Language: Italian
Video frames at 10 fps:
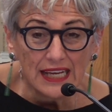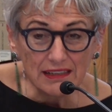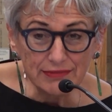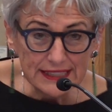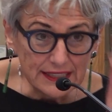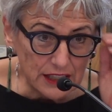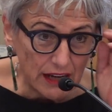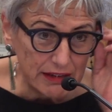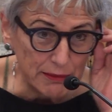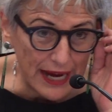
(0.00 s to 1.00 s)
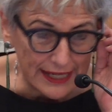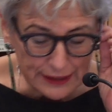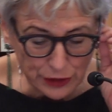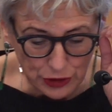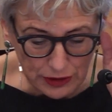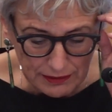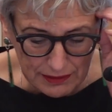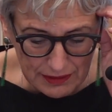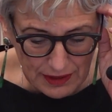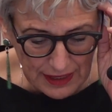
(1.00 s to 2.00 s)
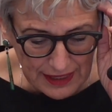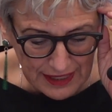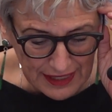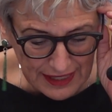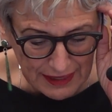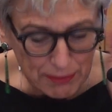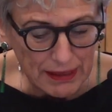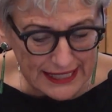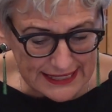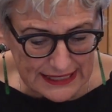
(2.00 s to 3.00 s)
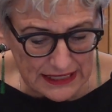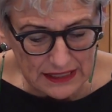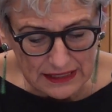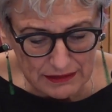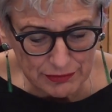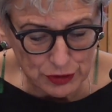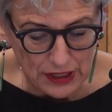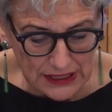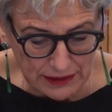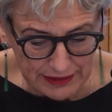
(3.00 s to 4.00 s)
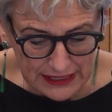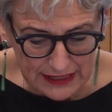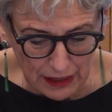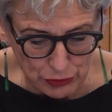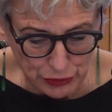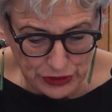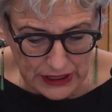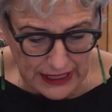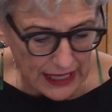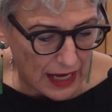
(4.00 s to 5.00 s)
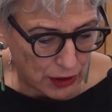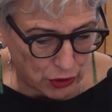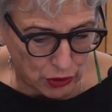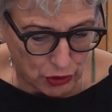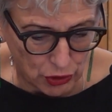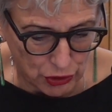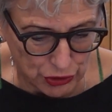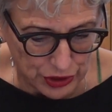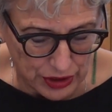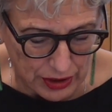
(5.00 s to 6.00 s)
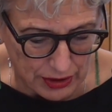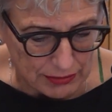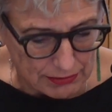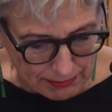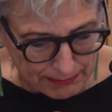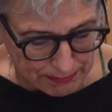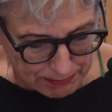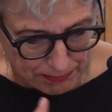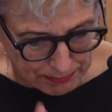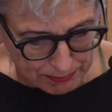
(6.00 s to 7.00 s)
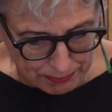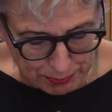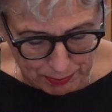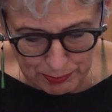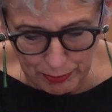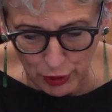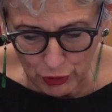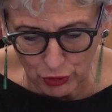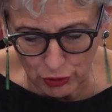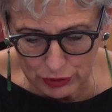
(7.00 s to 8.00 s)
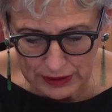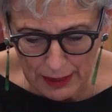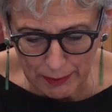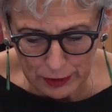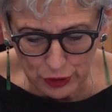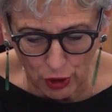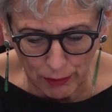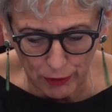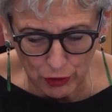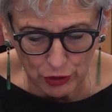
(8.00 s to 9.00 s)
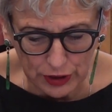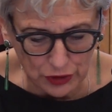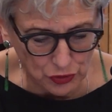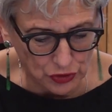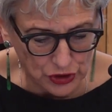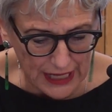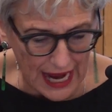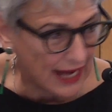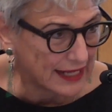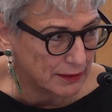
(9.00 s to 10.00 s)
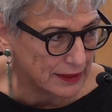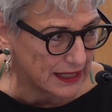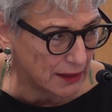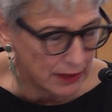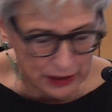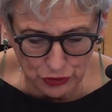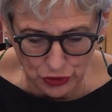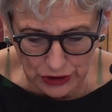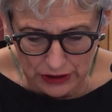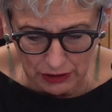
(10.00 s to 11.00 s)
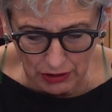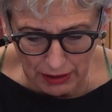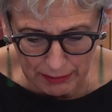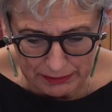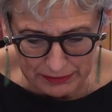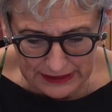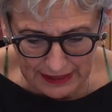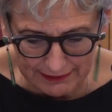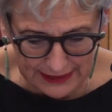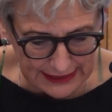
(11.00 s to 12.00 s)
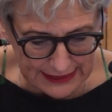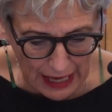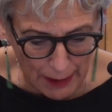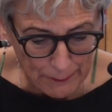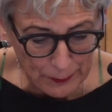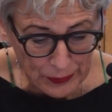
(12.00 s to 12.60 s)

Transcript: Il 29 marzo eh, Berti fu trasferita a Ustica con poco tempo dopo lo raggiungerà anche Maria Baroncini con la bambina Vinca,